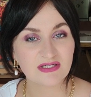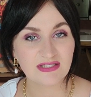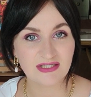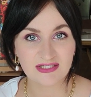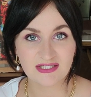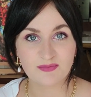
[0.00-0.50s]

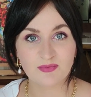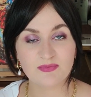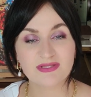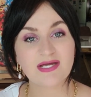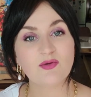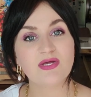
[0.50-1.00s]
нетто.
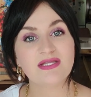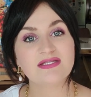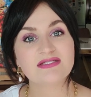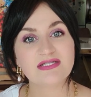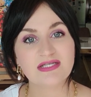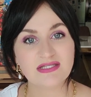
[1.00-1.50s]
Напоминаю, это
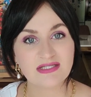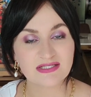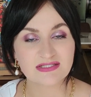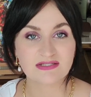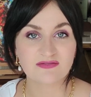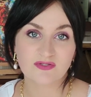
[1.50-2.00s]
средняя
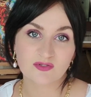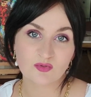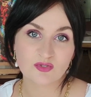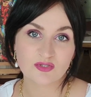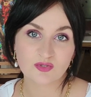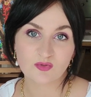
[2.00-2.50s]
цифра, то
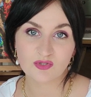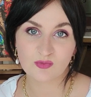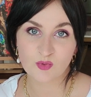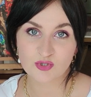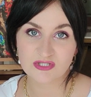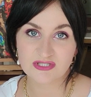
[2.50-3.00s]
есть кто-то
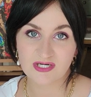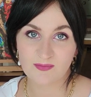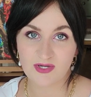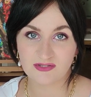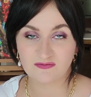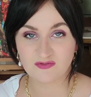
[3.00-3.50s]
может
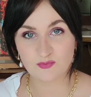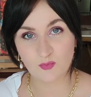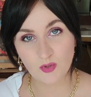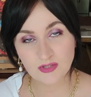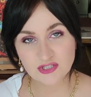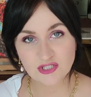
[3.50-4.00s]
зарабатывать
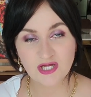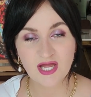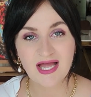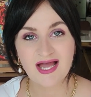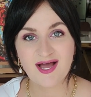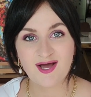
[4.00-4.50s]
больше,
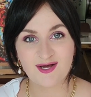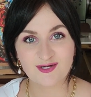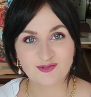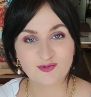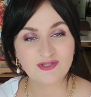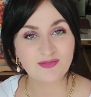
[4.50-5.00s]
а
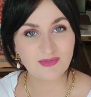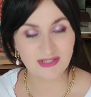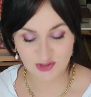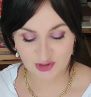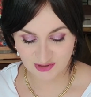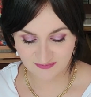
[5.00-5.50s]
кто-то
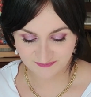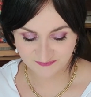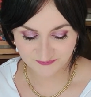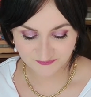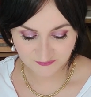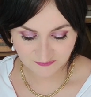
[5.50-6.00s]
меньше.
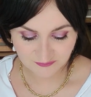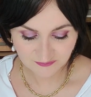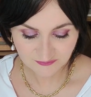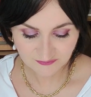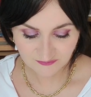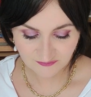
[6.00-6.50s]

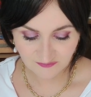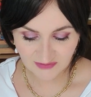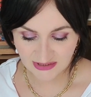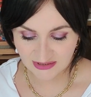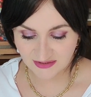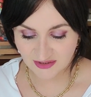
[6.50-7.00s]

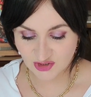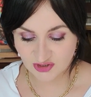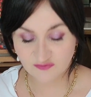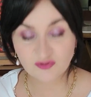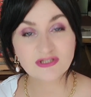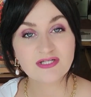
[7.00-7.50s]
Э, на
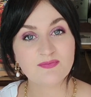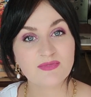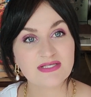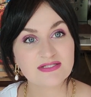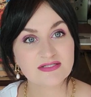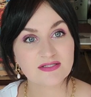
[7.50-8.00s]
четвертом
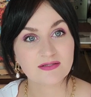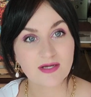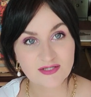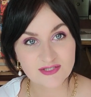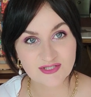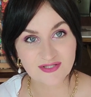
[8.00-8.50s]
месте
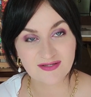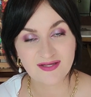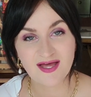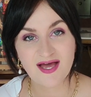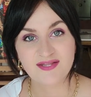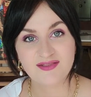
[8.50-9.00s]
также
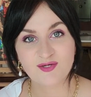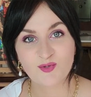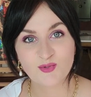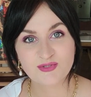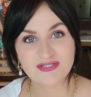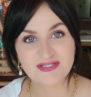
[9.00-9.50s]

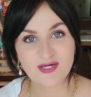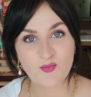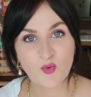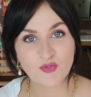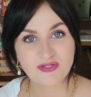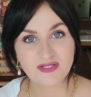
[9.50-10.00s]
находятся
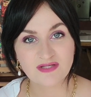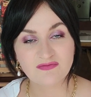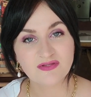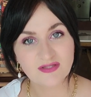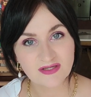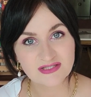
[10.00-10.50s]
работники
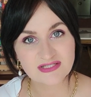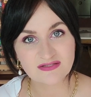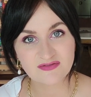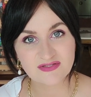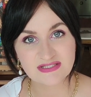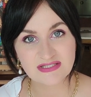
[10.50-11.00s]

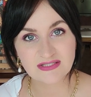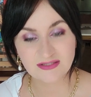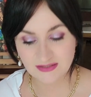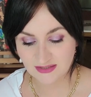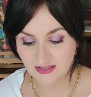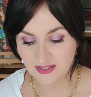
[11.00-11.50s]
финансового
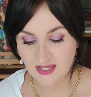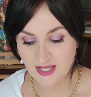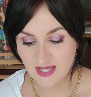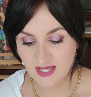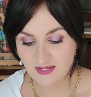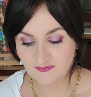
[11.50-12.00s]
сектора,
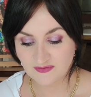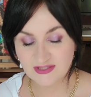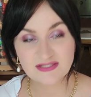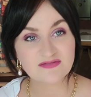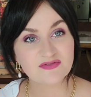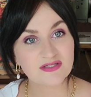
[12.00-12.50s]

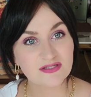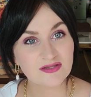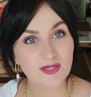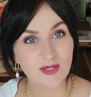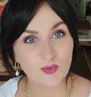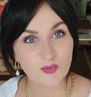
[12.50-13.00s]
финансовые
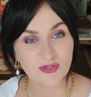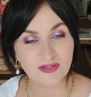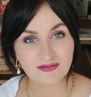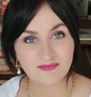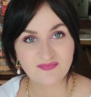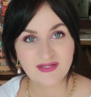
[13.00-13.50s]

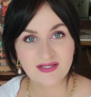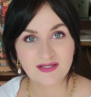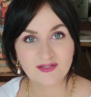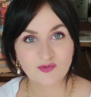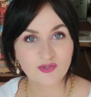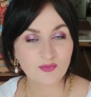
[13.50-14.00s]
контролеры,
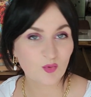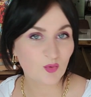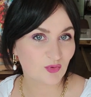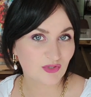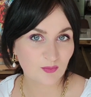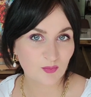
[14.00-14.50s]
которые
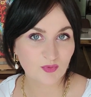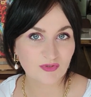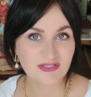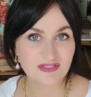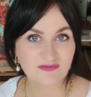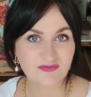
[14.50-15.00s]
могут
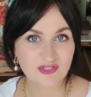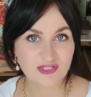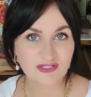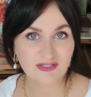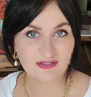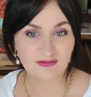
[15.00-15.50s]
работать
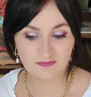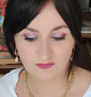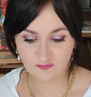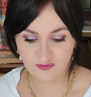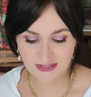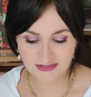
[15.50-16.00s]
совершенно ну,
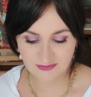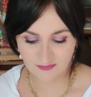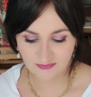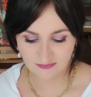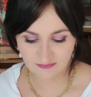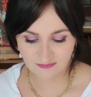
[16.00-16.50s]
в,
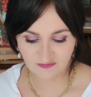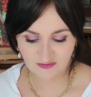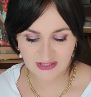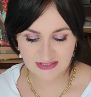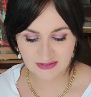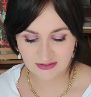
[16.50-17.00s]
разном, в
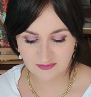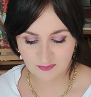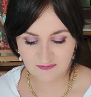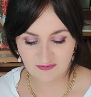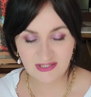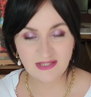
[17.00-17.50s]
разных
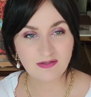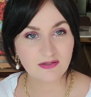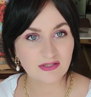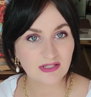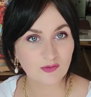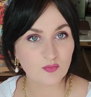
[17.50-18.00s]
направлениях,
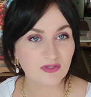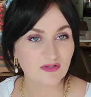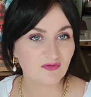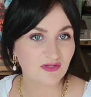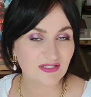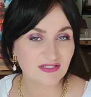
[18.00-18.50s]
экономике,
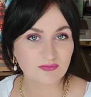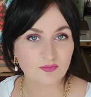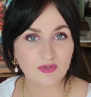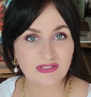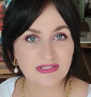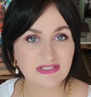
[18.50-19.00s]
финансов,
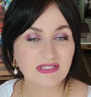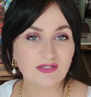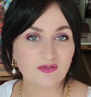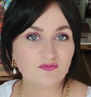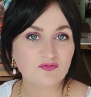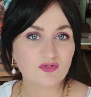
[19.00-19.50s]
бухгалтерии,
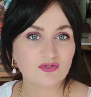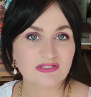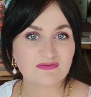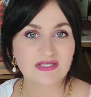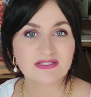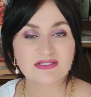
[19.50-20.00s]
Ну, все это
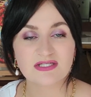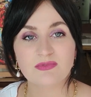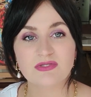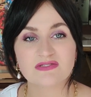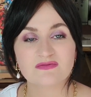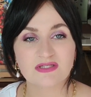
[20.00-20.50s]
связано
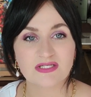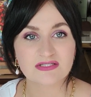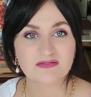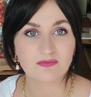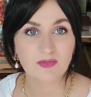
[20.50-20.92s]
именно с финансовым